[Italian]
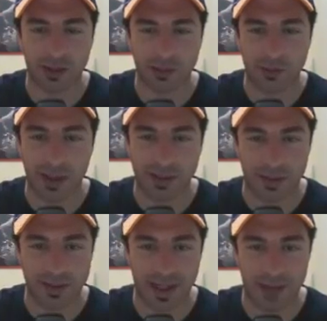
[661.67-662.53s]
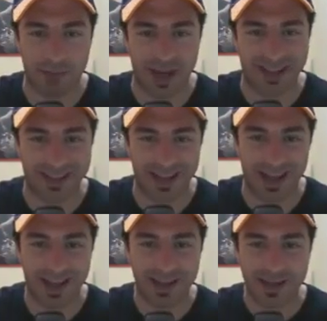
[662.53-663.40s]
va su, ragazzi, questa è una
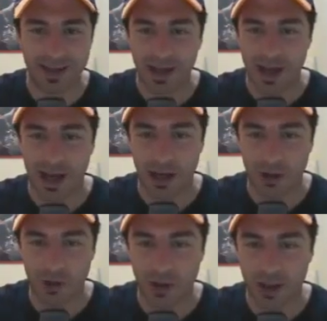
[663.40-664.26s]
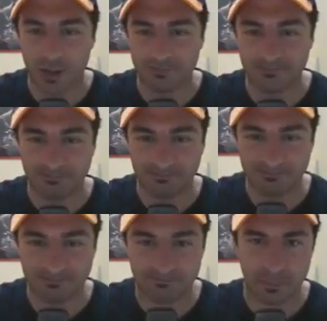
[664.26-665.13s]
bestia. Ancora,
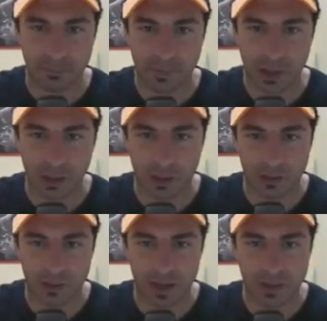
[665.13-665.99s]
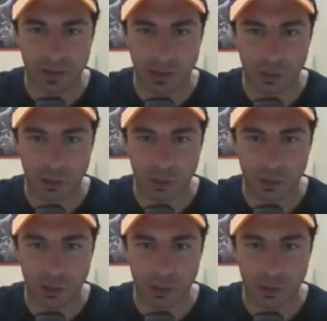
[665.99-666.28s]
e questo dovrebbe essere